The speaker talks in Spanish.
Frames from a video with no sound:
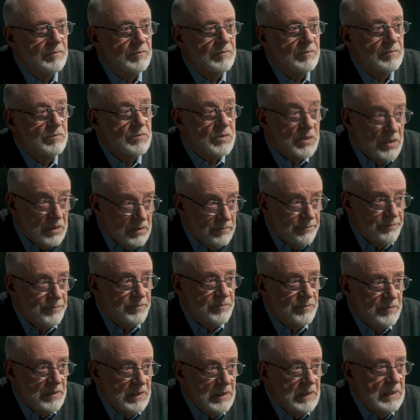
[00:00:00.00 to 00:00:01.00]
y todo?
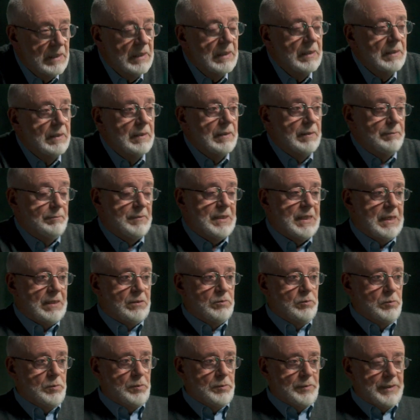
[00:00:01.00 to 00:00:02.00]
Sí.
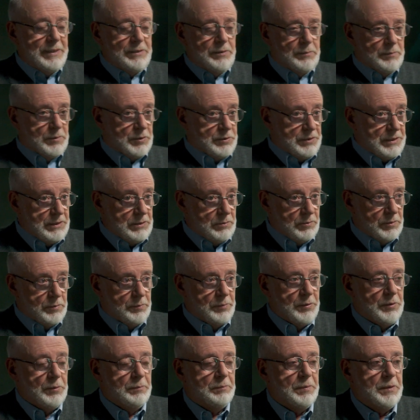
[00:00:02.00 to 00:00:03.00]
Mira, hubo varios motivos,
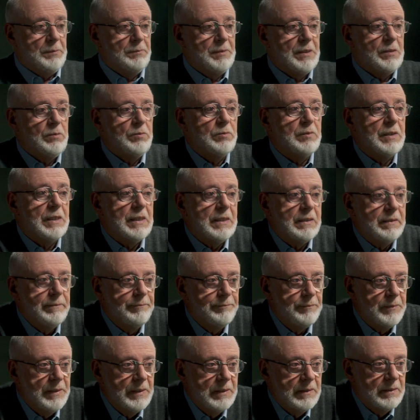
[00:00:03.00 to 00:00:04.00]
pero en primer lugar,
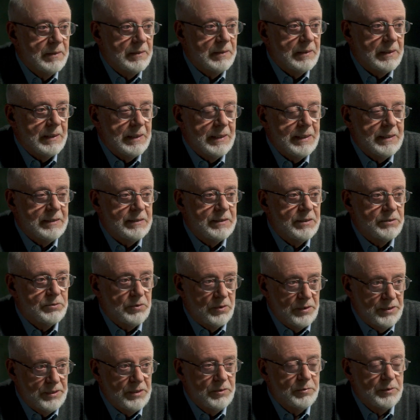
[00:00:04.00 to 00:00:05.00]
este,
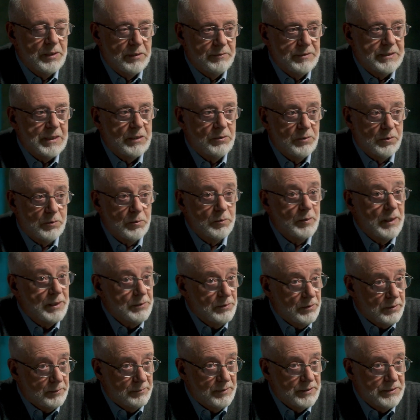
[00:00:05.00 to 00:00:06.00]
yo le dije una vez a los
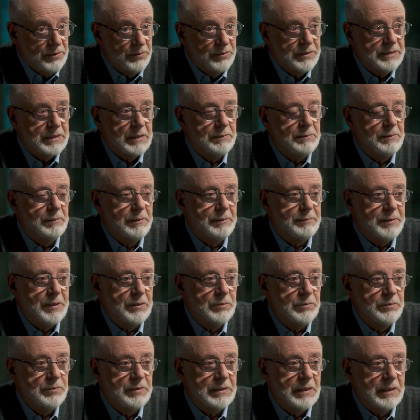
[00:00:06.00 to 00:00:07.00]
cubanos que me hicieron esa misma
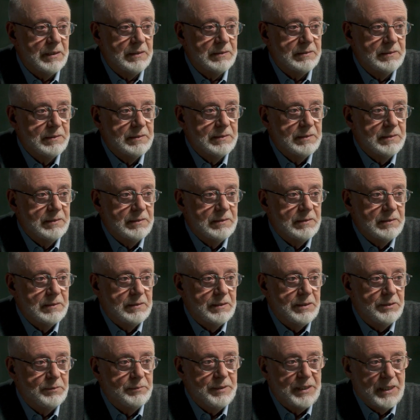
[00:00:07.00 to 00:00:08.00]
pregunta.
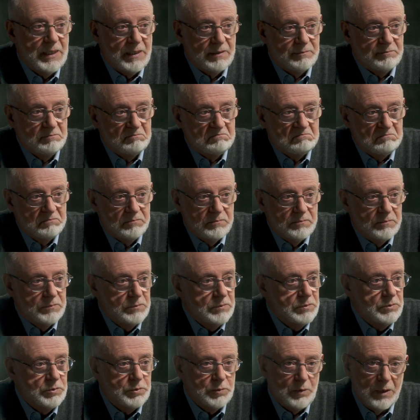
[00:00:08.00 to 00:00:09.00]
Le digo, mira,
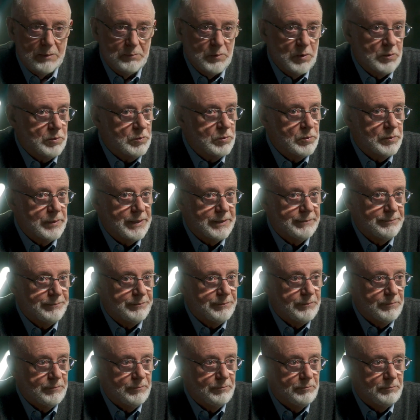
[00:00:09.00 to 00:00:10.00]
yo amo Cuba,
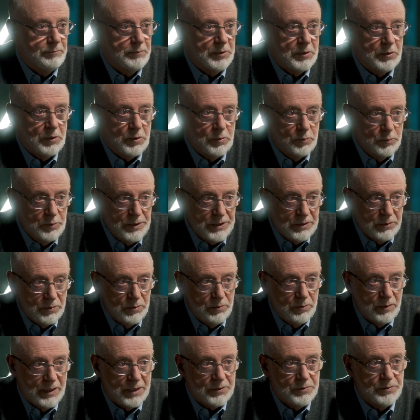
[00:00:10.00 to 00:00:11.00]
pero el único
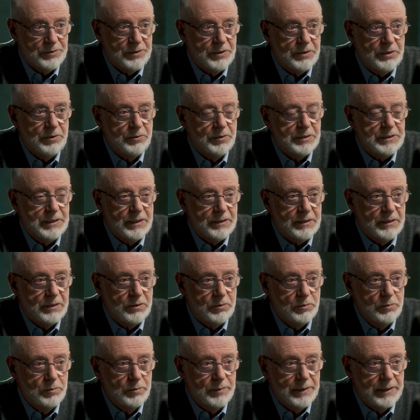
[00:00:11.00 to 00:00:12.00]
lugar donde quiero estar
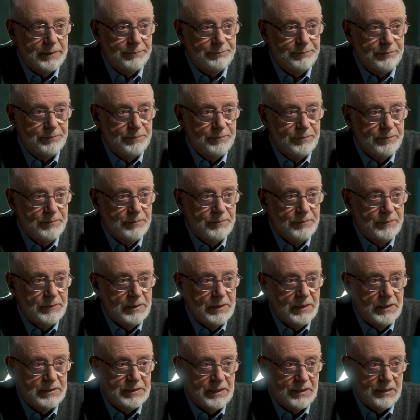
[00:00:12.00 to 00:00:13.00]
de Cuba
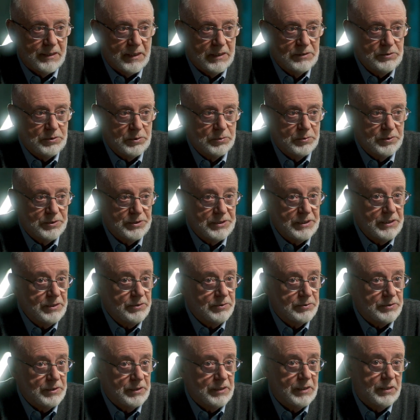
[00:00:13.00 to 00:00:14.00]
es en Rancho
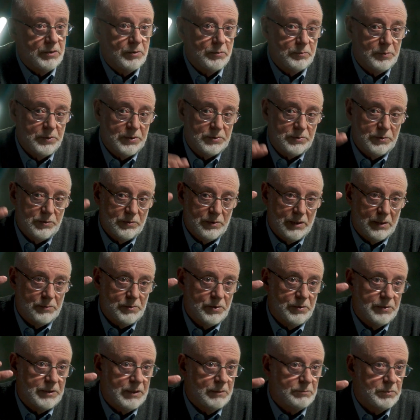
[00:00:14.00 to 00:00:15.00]
Boyeros, en el aeropuerto, en un
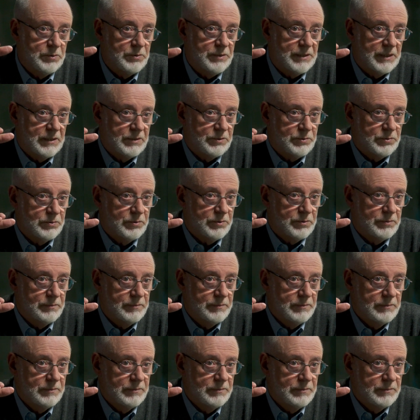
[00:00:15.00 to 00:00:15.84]
avión que apunte al sur.